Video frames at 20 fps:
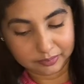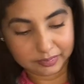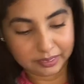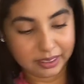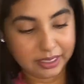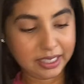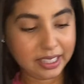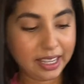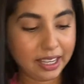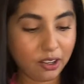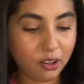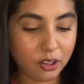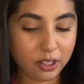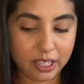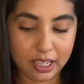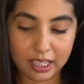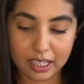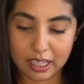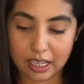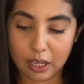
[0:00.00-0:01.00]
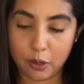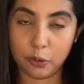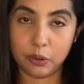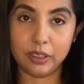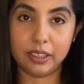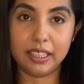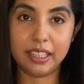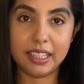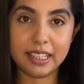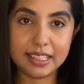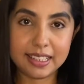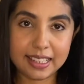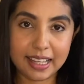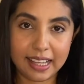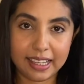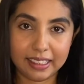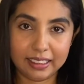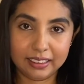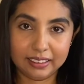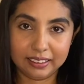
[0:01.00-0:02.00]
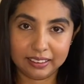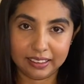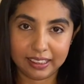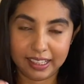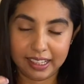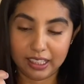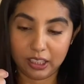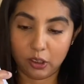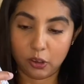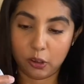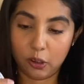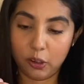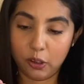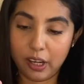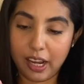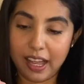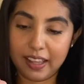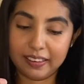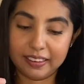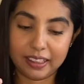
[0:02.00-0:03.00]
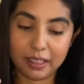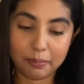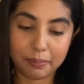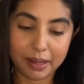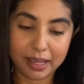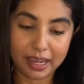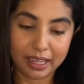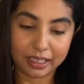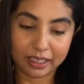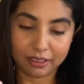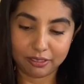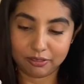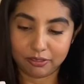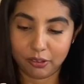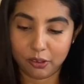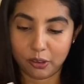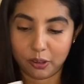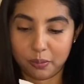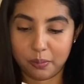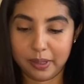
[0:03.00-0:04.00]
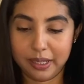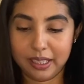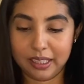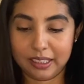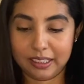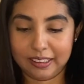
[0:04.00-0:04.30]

Y ahora a utilizar el colorante para que forme